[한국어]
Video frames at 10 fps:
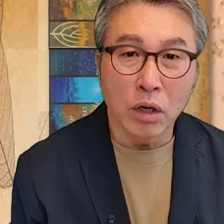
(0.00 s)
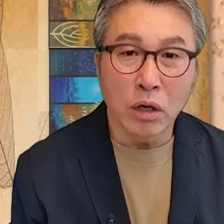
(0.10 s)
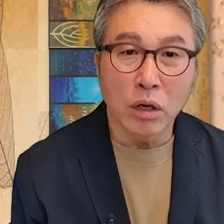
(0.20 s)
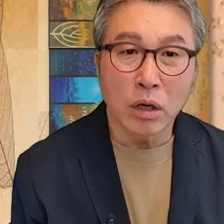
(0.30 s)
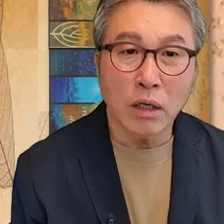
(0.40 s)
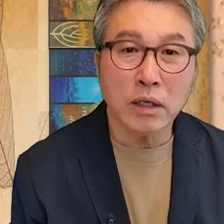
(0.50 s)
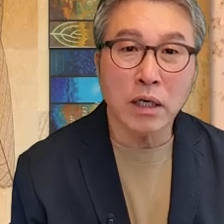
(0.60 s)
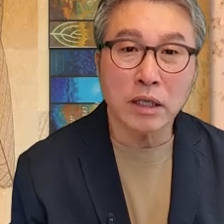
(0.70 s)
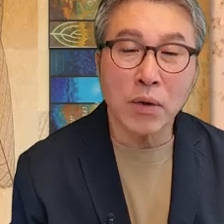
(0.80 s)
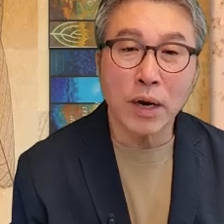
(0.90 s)
어,
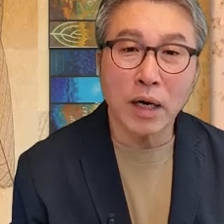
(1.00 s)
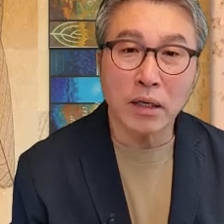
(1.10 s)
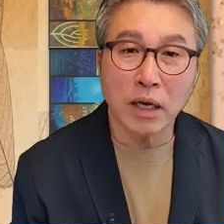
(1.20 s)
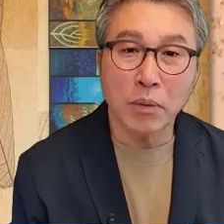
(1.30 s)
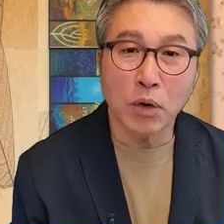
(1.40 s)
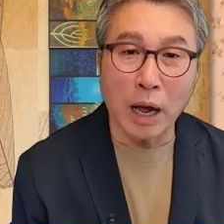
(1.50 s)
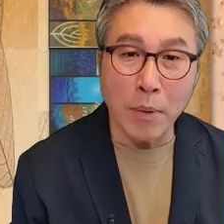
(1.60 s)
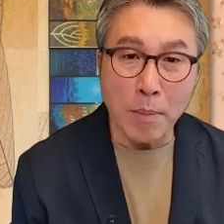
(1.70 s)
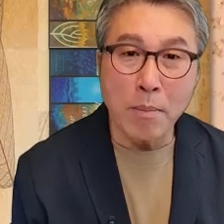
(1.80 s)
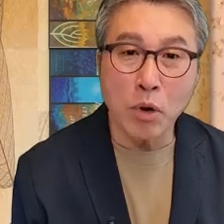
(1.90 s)
항상 생활할 때 뭐
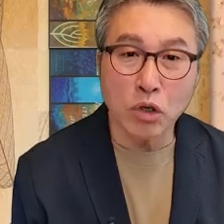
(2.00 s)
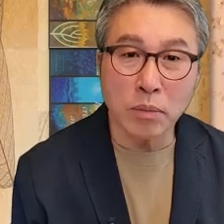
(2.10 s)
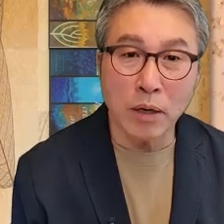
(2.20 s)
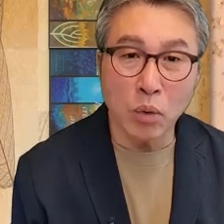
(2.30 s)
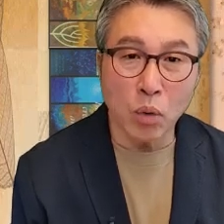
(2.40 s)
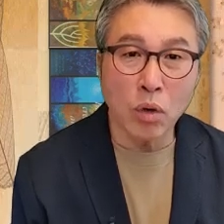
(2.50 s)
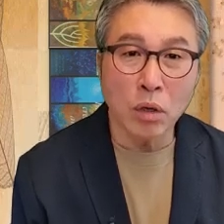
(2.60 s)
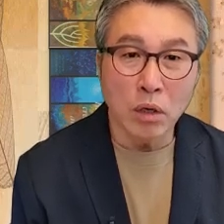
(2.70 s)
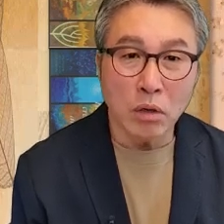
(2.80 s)
라면만 먹지 말고